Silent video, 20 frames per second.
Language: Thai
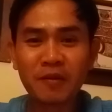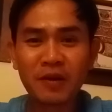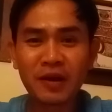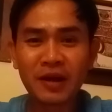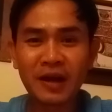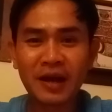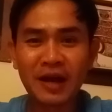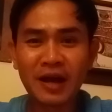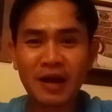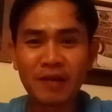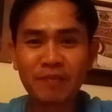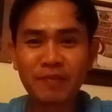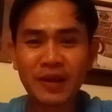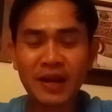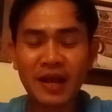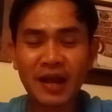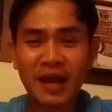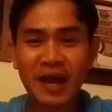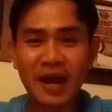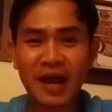เอ่อเป็น
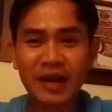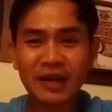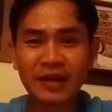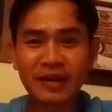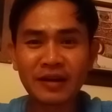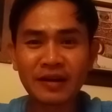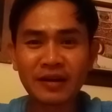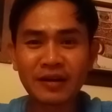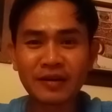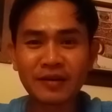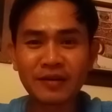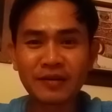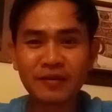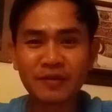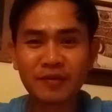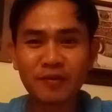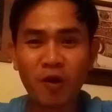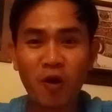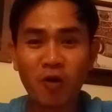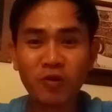อาคาร
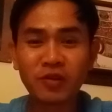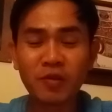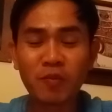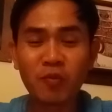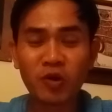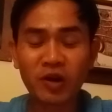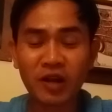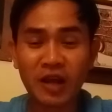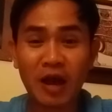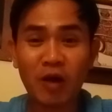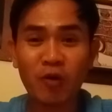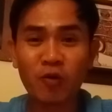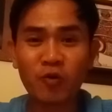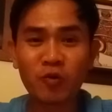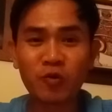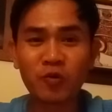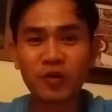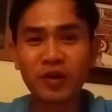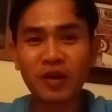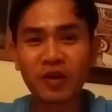ห้องสมุดเก่า
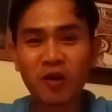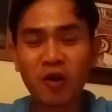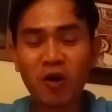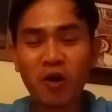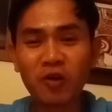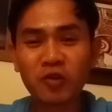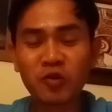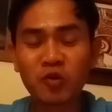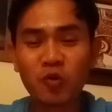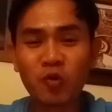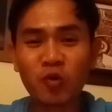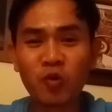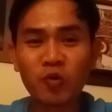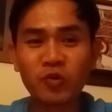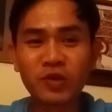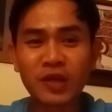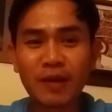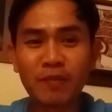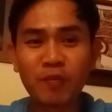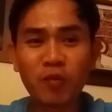แล้วก็อยู่
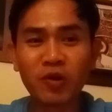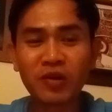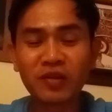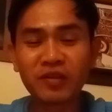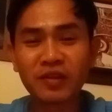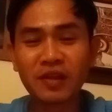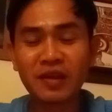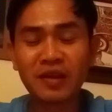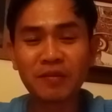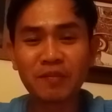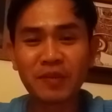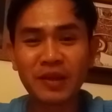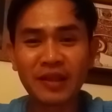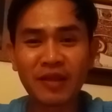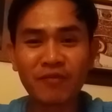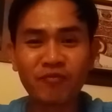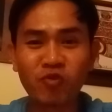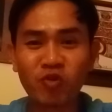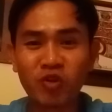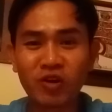ชั้นบนซึ่งมี
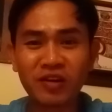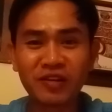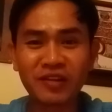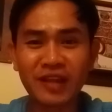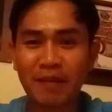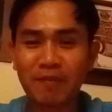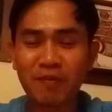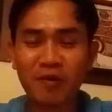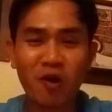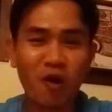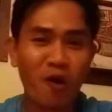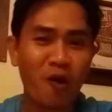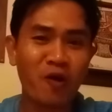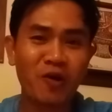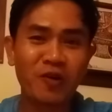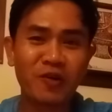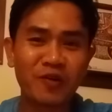แต่ฝุ่นจับเกาะ